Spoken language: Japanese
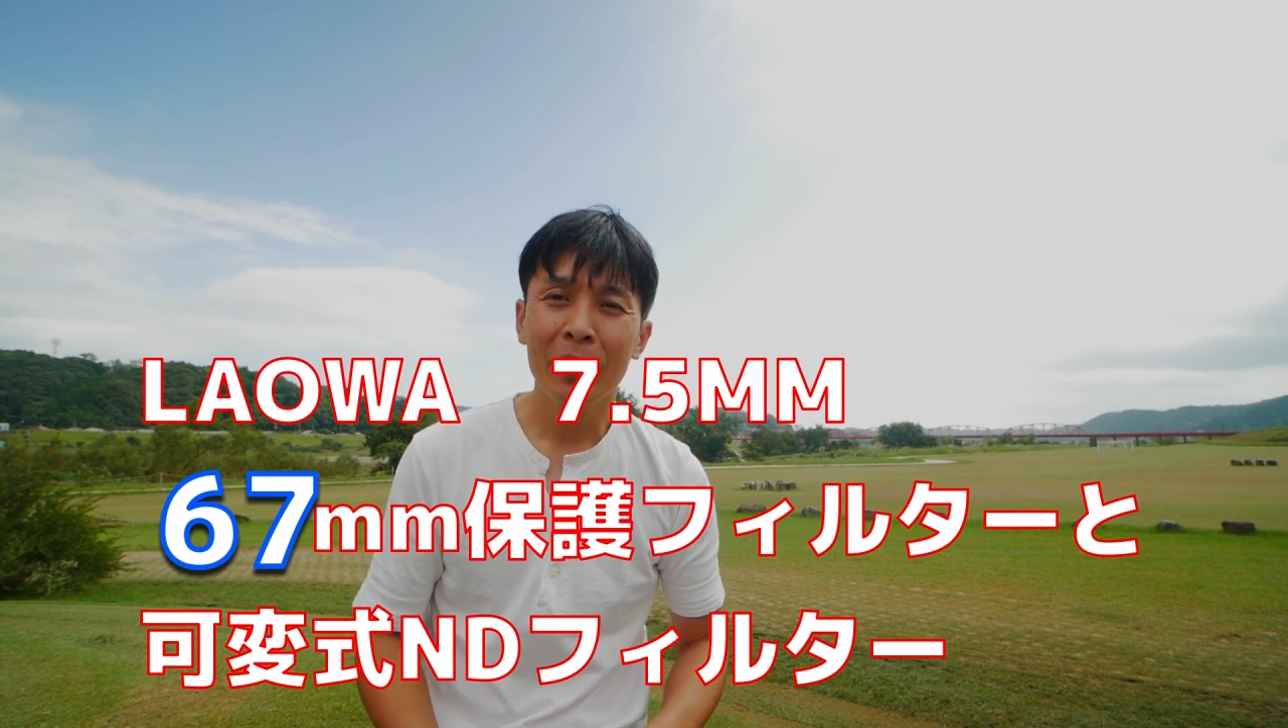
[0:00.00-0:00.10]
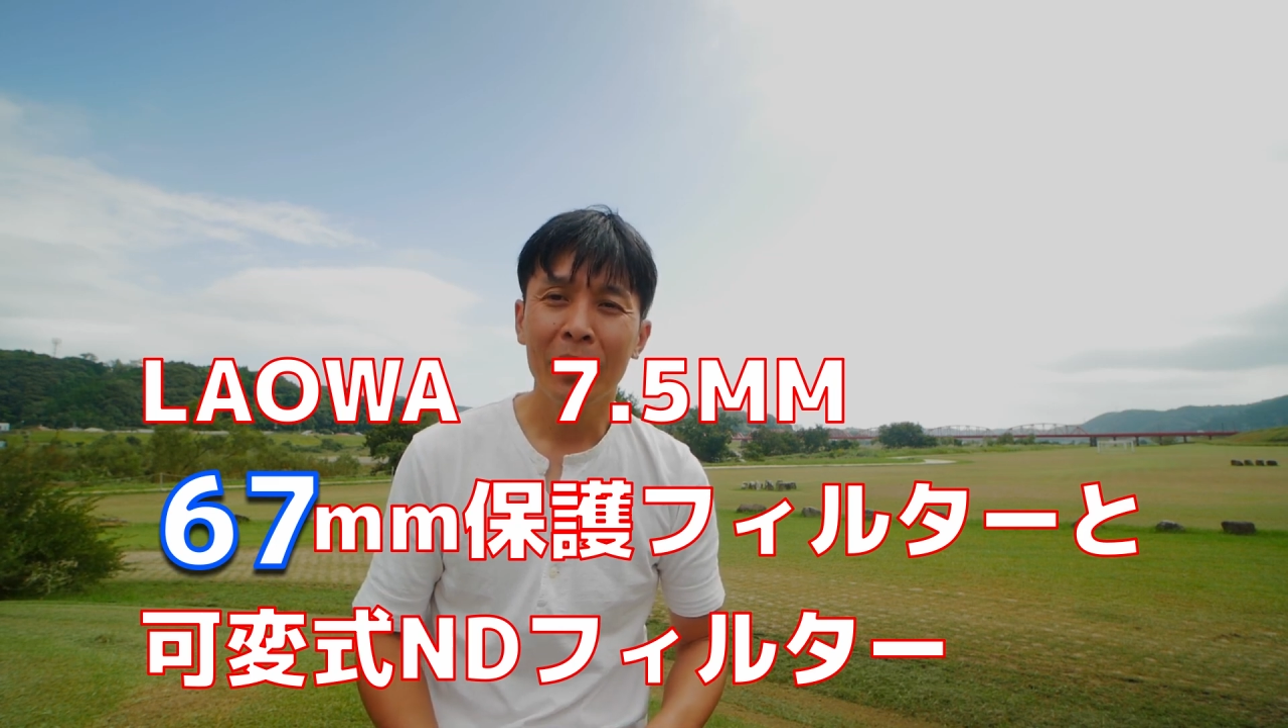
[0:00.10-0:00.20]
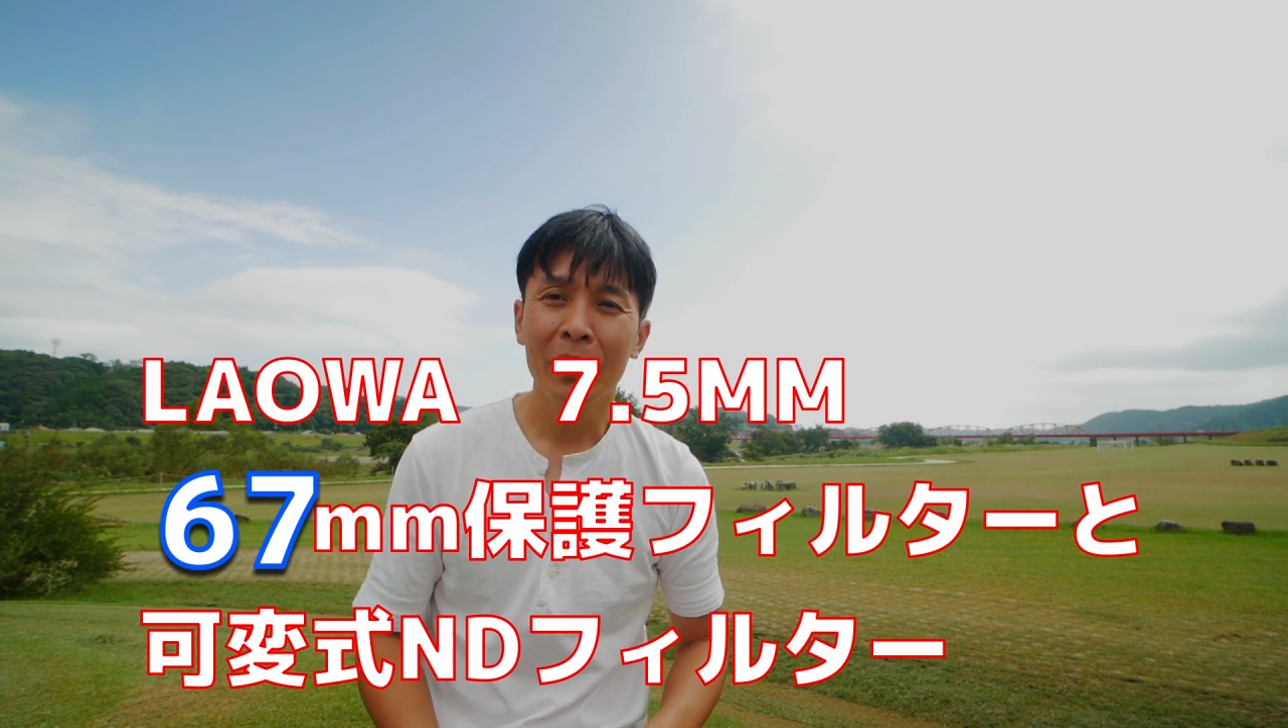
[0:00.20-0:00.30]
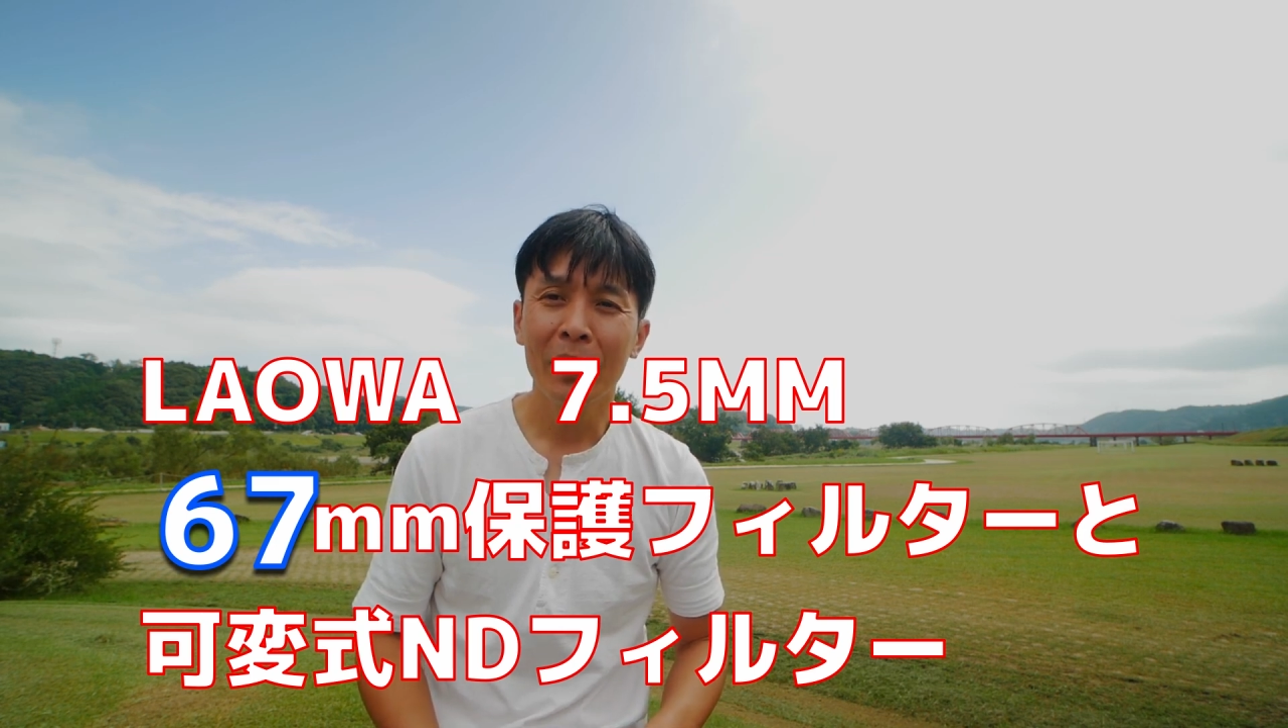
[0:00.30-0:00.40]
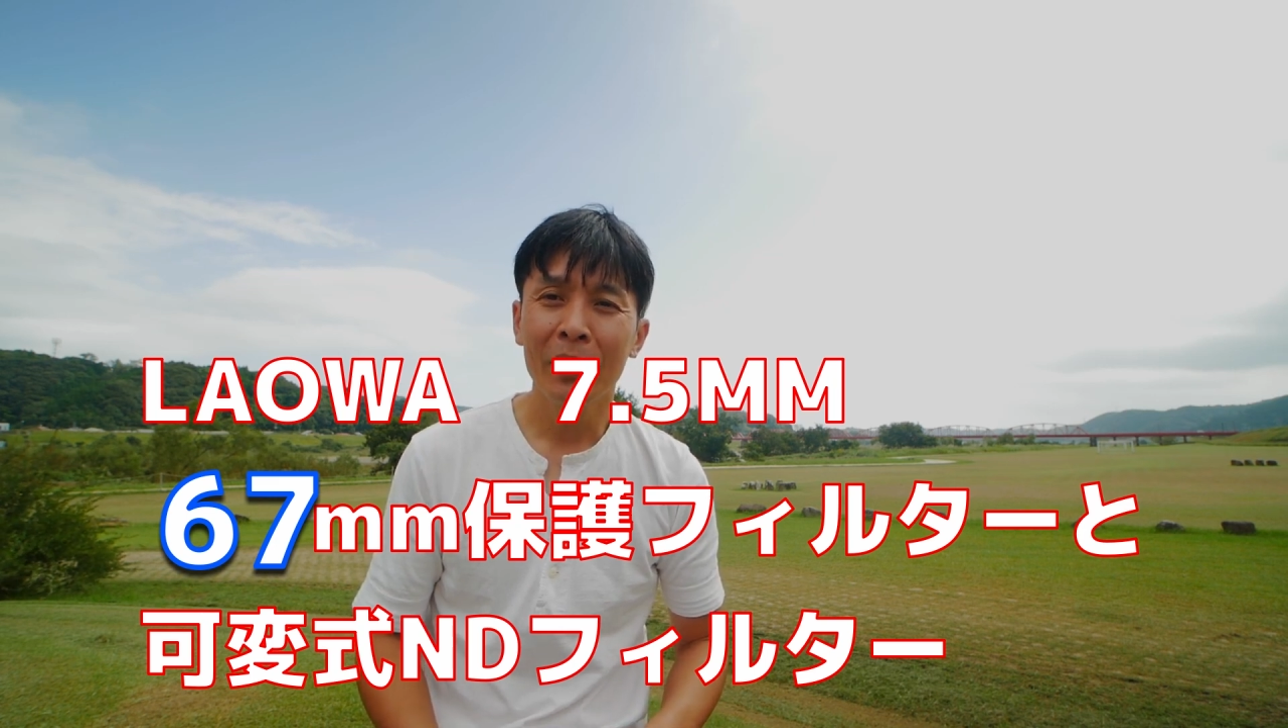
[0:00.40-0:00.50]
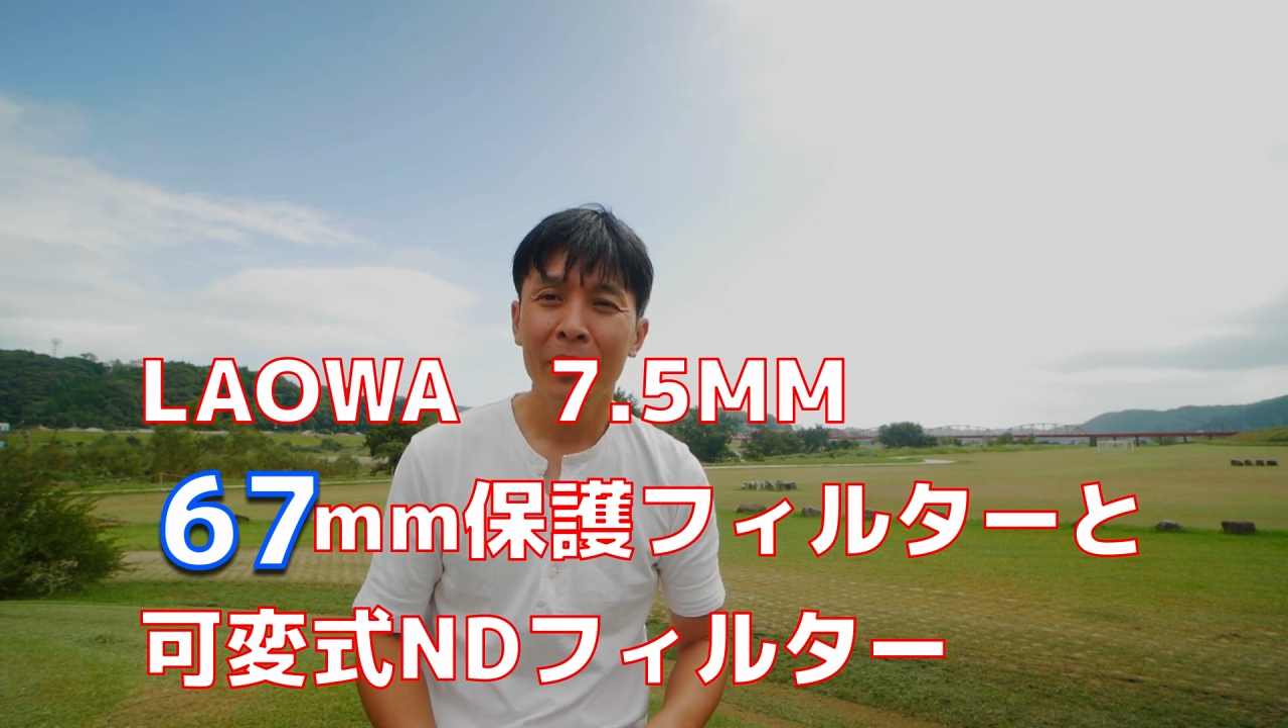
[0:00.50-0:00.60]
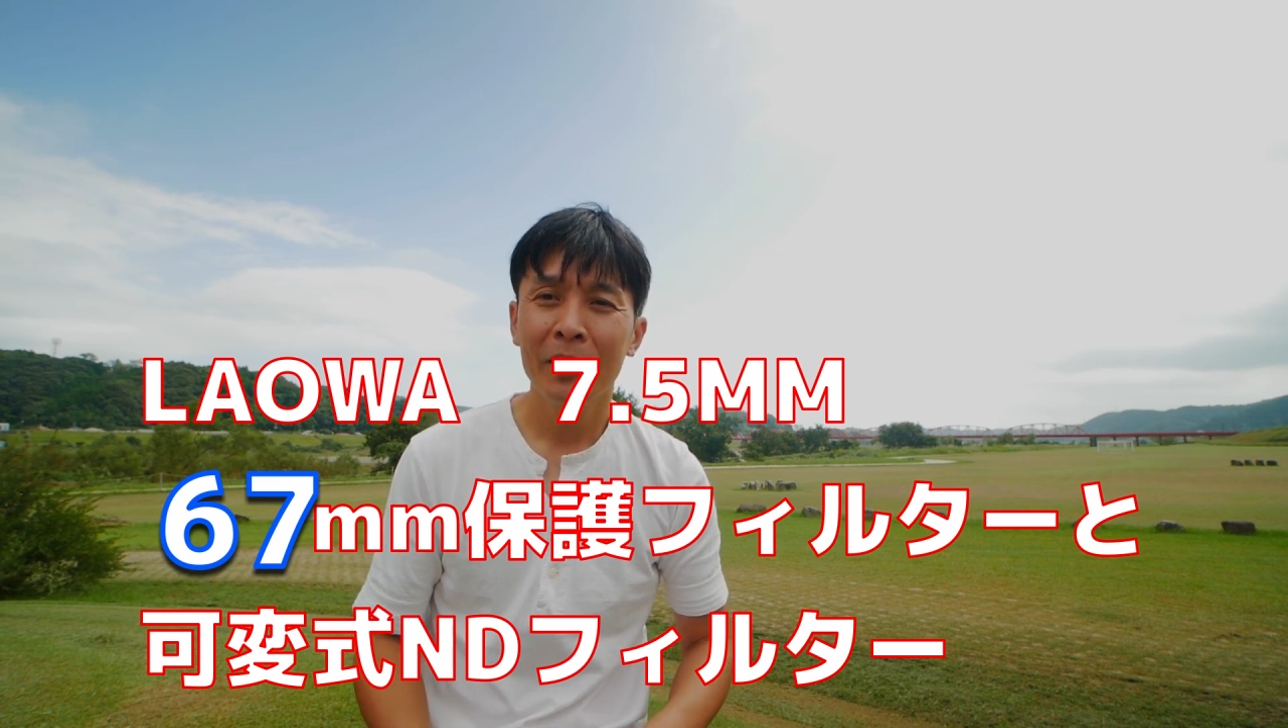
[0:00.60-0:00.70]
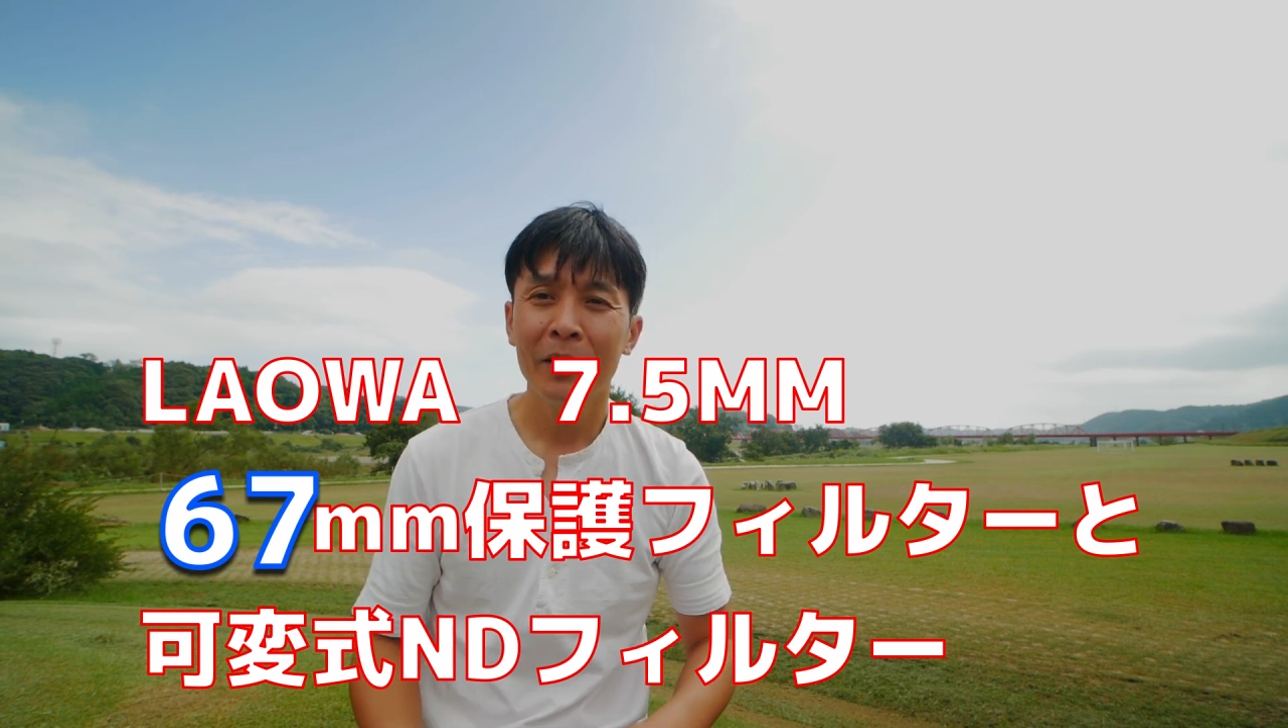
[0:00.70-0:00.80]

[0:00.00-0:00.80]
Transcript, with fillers: かな。